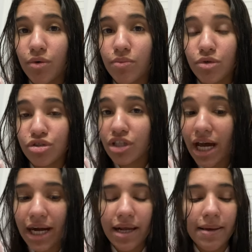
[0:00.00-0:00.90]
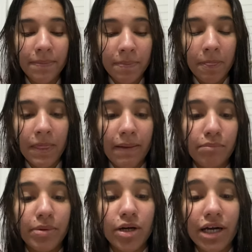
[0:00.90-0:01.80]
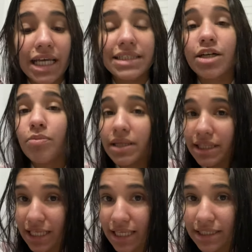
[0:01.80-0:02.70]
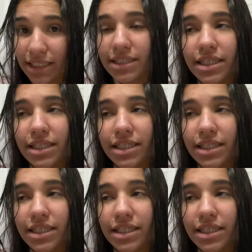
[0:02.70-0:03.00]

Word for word: mostrar pero que las tengo pendientes.